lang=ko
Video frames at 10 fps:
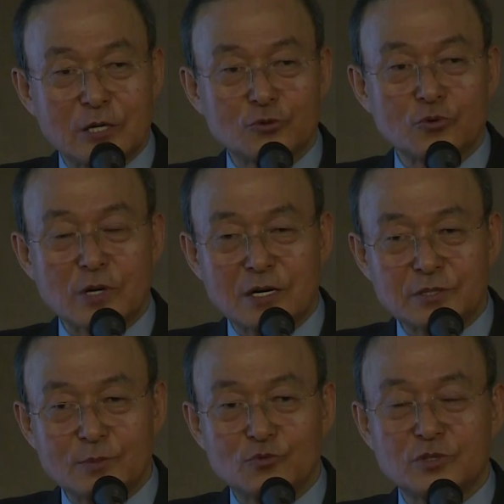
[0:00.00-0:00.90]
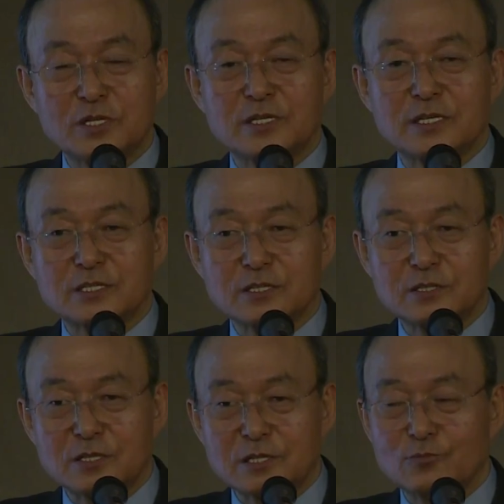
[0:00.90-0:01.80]
하고 있고 과거사 문제에 대해서
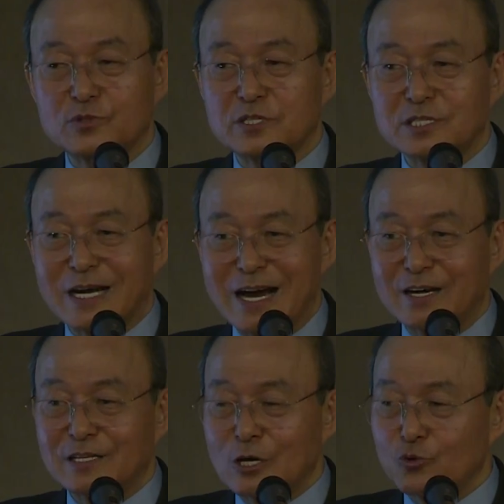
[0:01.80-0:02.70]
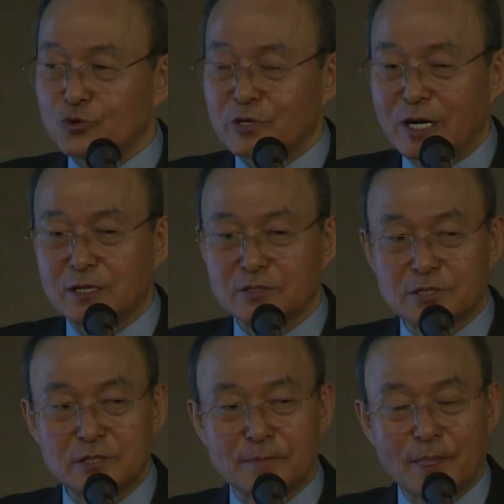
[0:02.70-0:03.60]
역사 문제에 대해서 강하게 나오고 있고 한
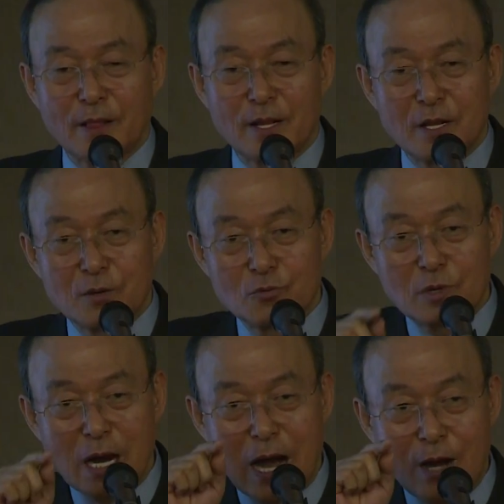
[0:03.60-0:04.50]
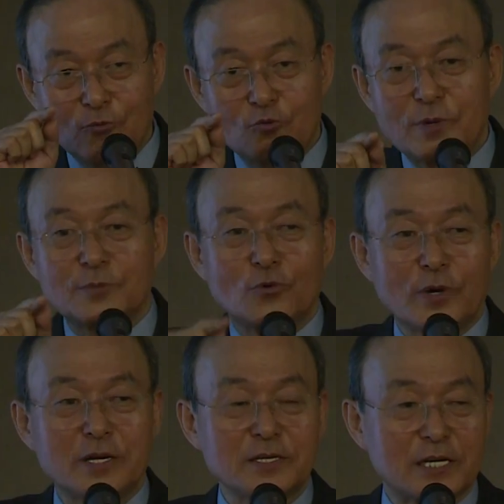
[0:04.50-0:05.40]
것은 한국만을 보고
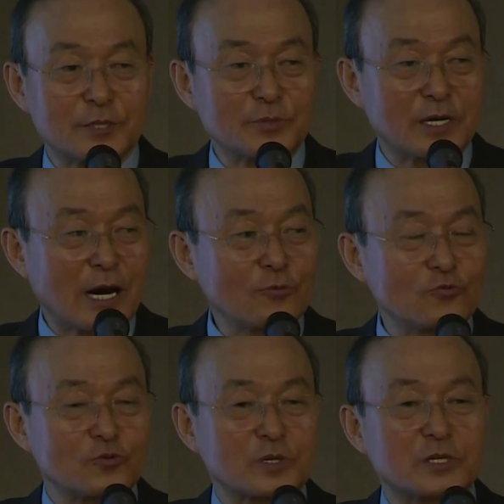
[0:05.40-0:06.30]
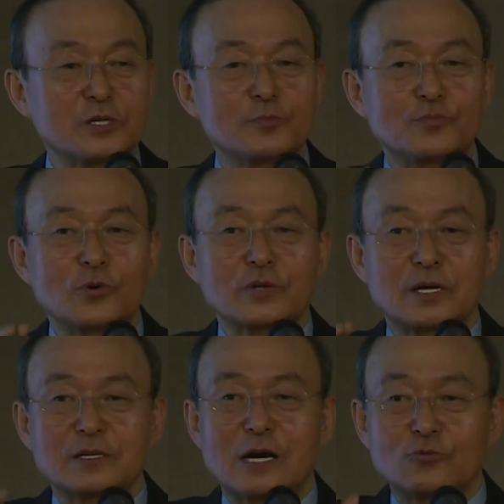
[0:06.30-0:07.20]
하는 게 아닙니다. 한국
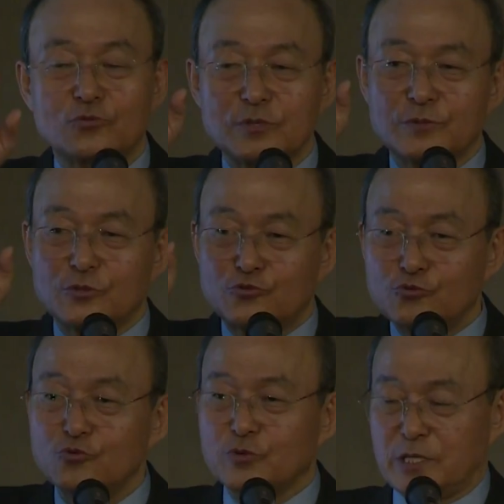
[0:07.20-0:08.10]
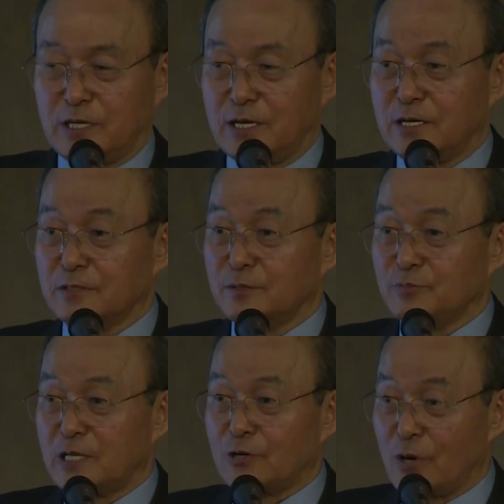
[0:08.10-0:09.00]
그보다는 한국 넘어서 중국을 생각하는
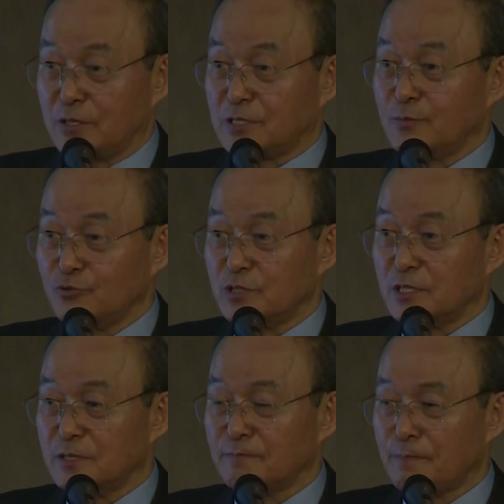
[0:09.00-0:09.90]
겁니다. 과거사 문제는.